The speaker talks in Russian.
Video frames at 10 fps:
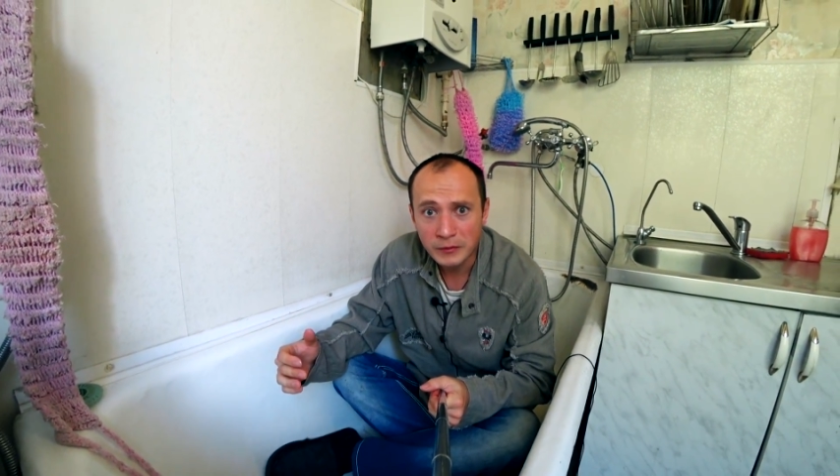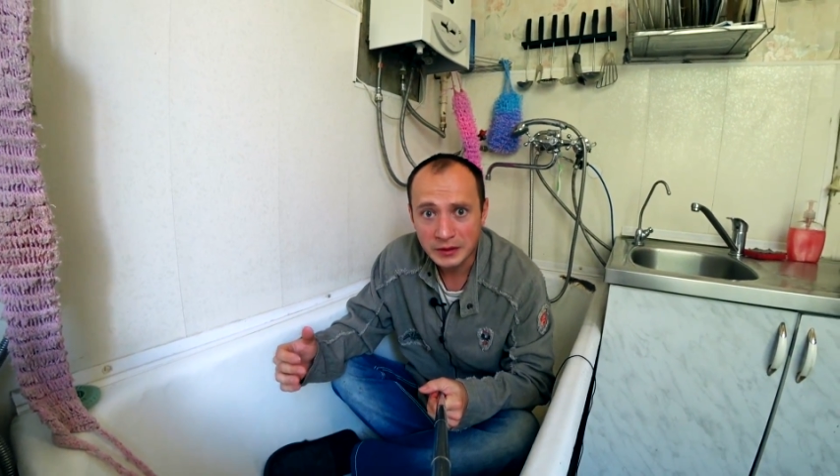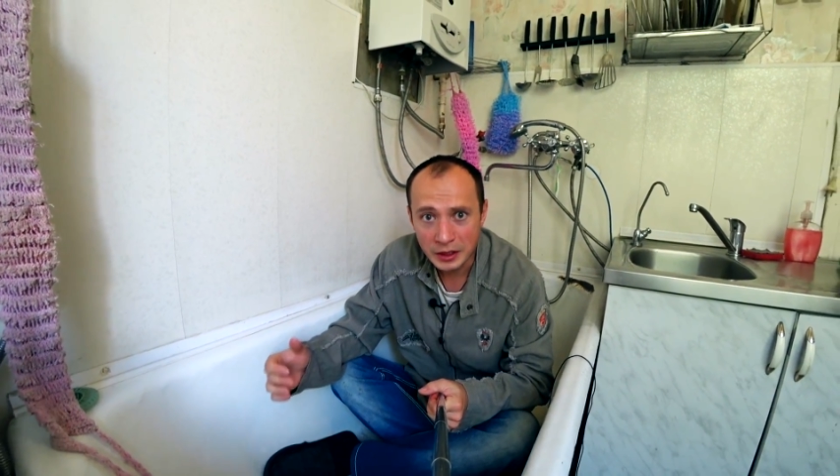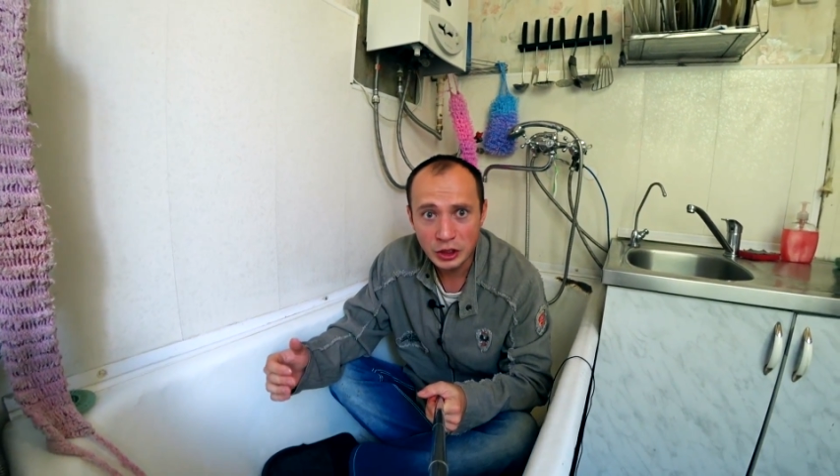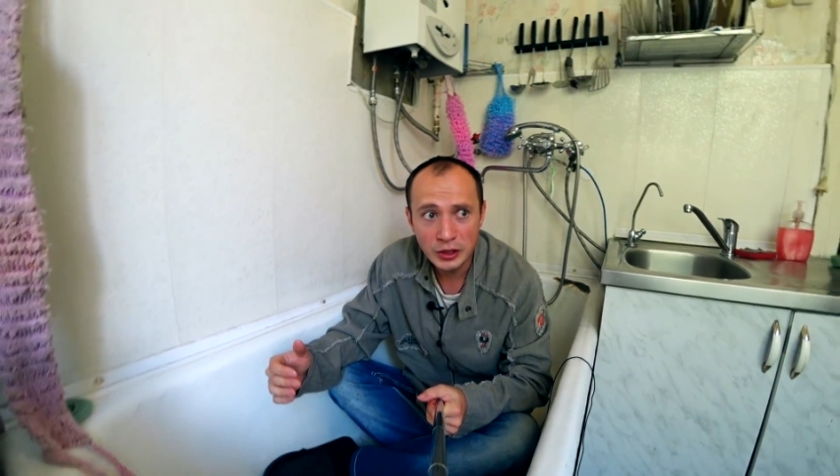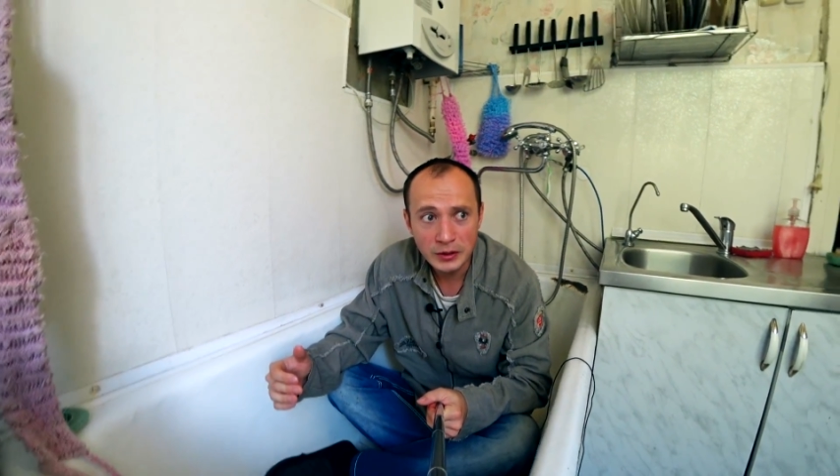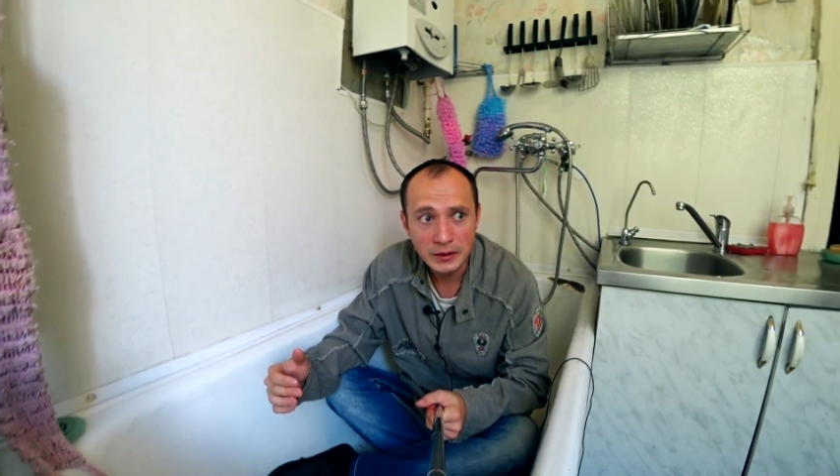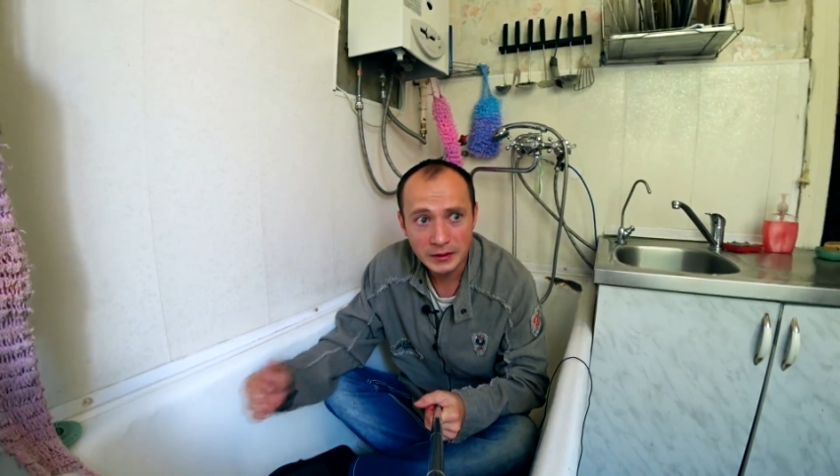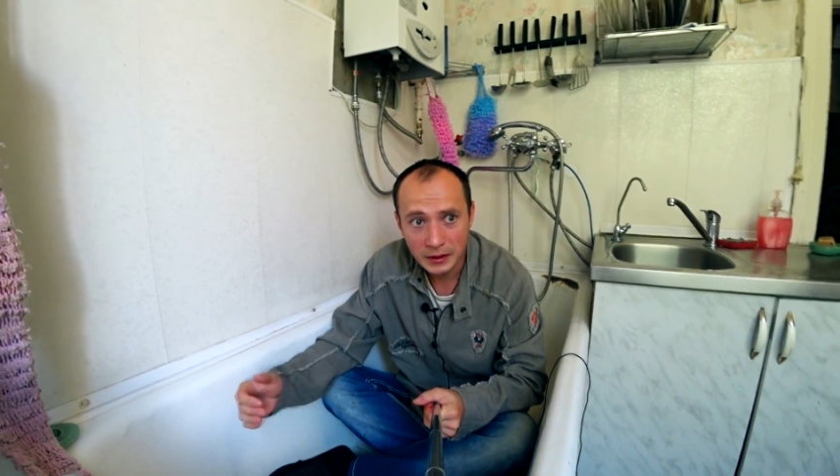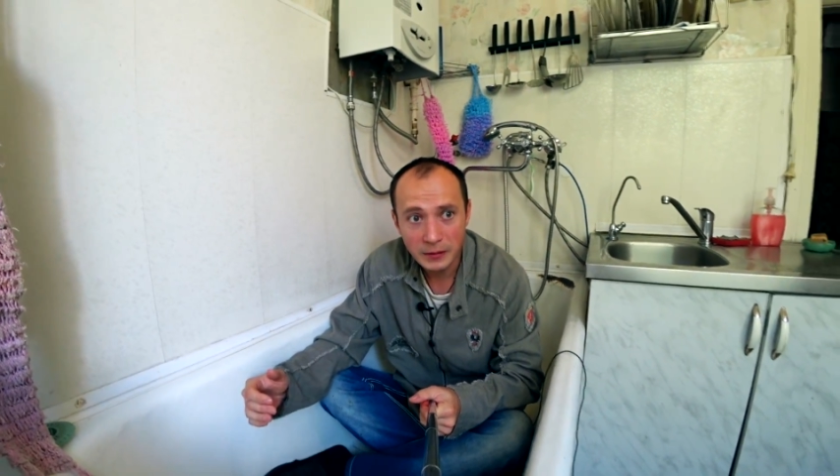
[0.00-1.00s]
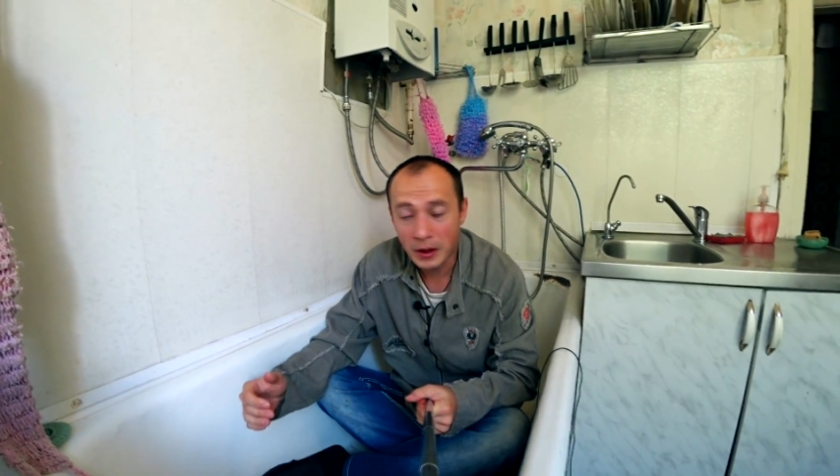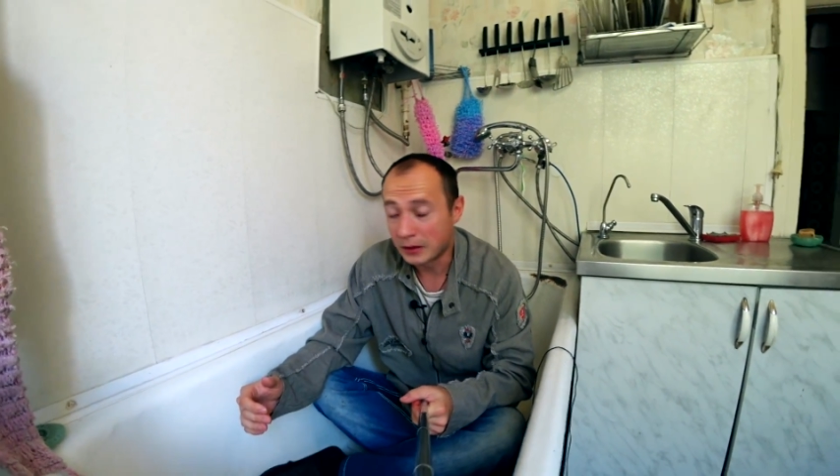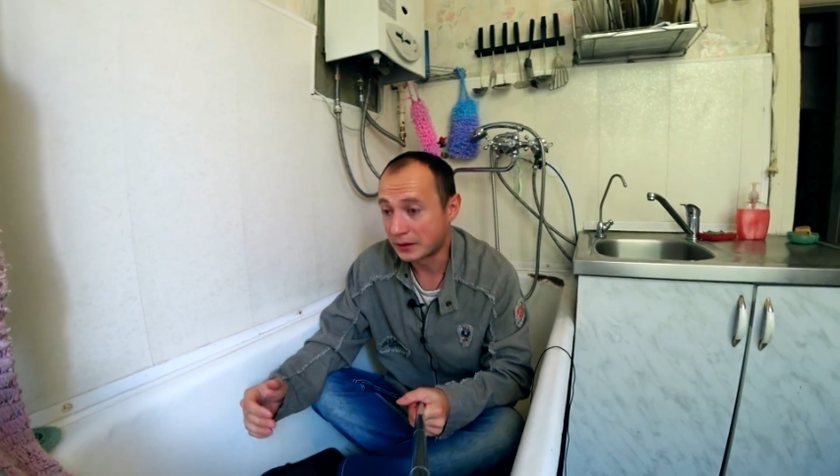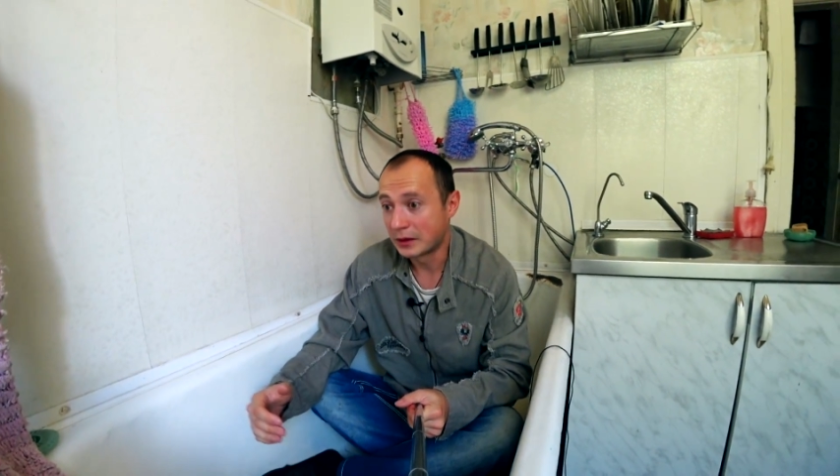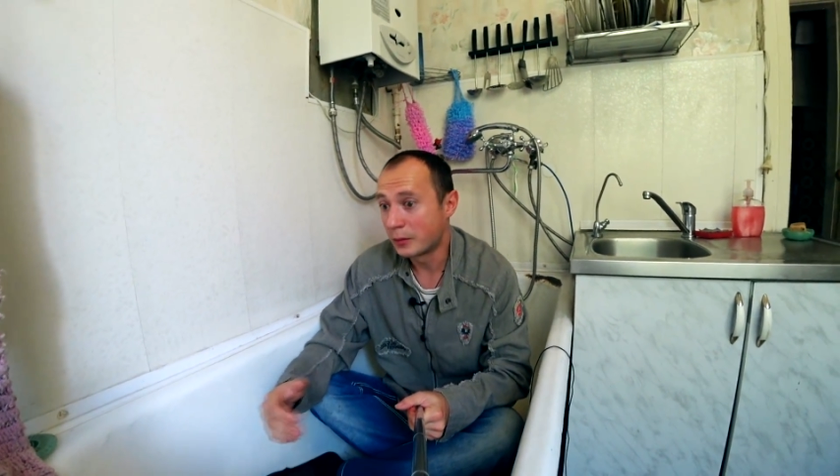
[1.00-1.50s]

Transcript: в защитной, скрывался,